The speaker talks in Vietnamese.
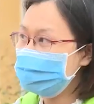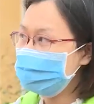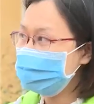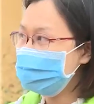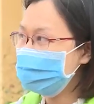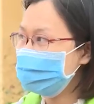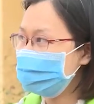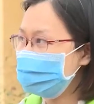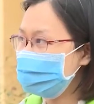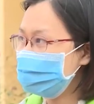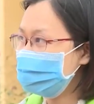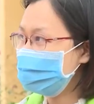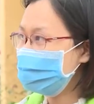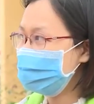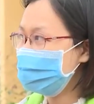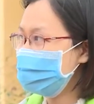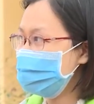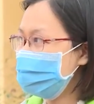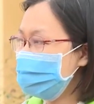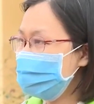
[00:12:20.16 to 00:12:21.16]
Quan điểm của
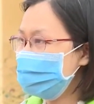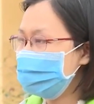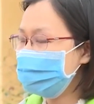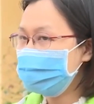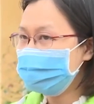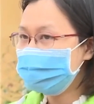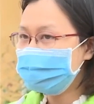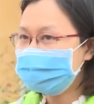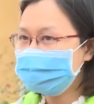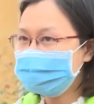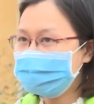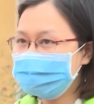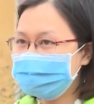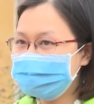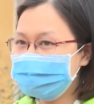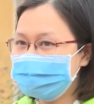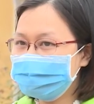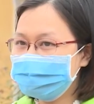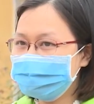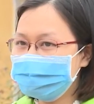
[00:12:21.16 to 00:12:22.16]
tôi với tình
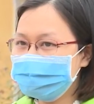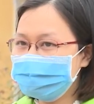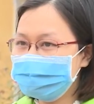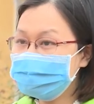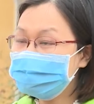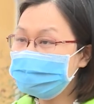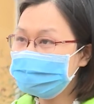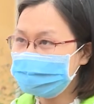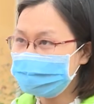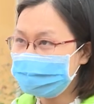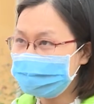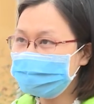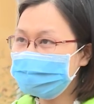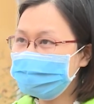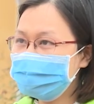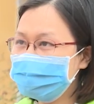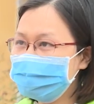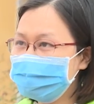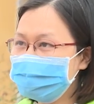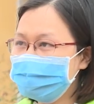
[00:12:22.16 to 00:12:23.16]
hình ờ, như hiện nay
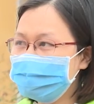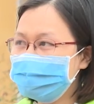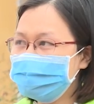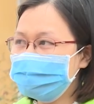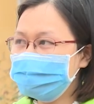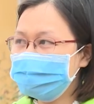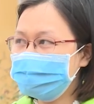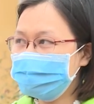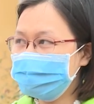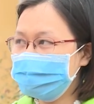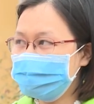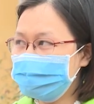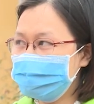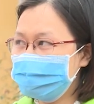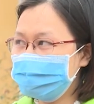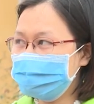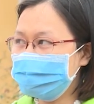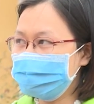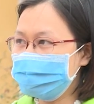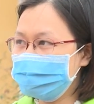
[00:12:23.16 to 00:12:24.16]
thì
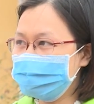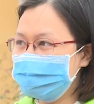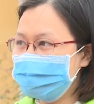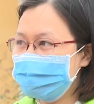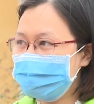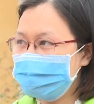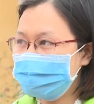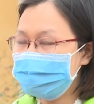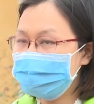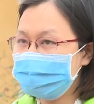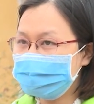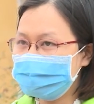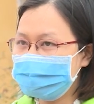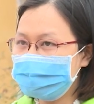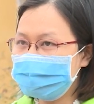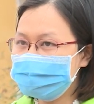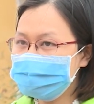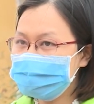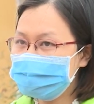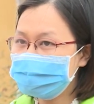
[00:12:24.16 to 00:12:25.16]
ờ, việc
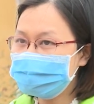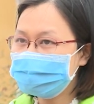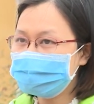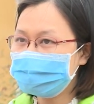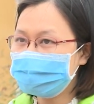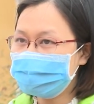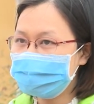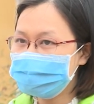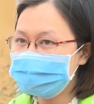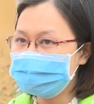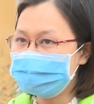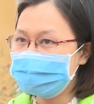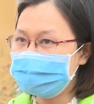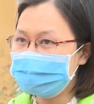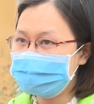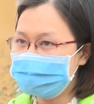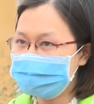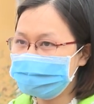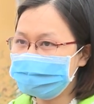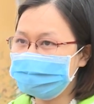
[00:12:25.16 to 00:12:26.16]
học sinh quay trở
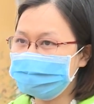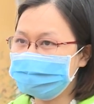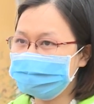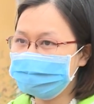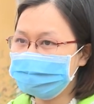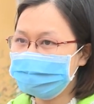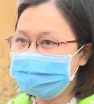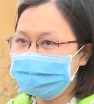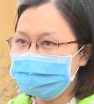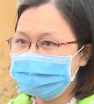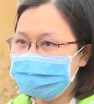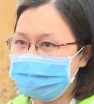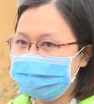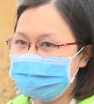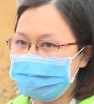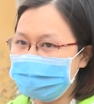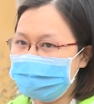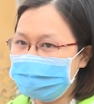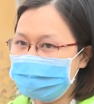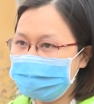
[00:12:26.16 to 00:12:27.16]
lại trường
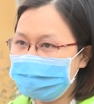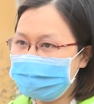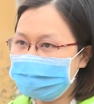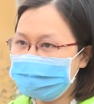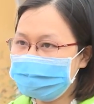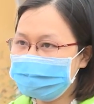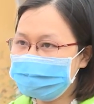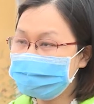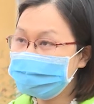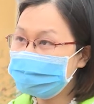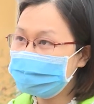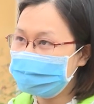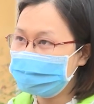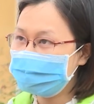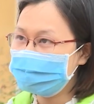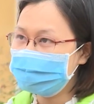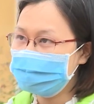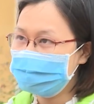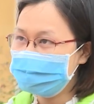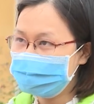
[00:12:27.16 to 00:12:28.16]
thì đã rất là
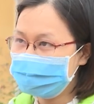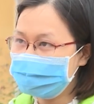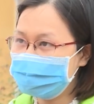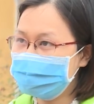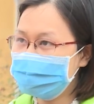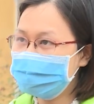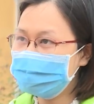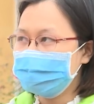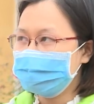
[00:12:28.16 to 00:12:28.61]
hợp lý rồi.